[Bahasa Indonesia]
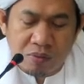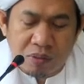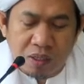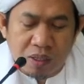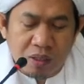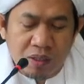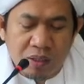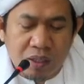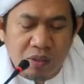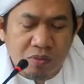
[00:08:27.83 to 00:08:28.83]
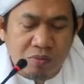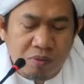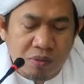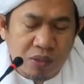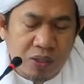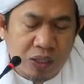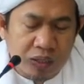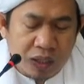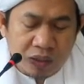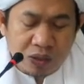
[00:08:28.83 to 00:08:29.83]
maka ini dan seumpamanya di
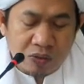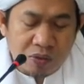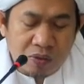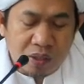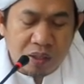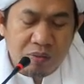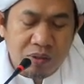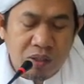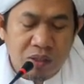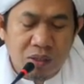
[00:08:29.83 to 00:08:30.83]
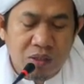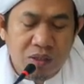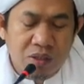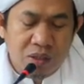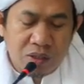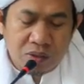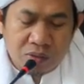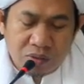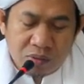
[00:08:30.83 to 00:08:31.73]
antara sesuatu yang enggak bisa dihitung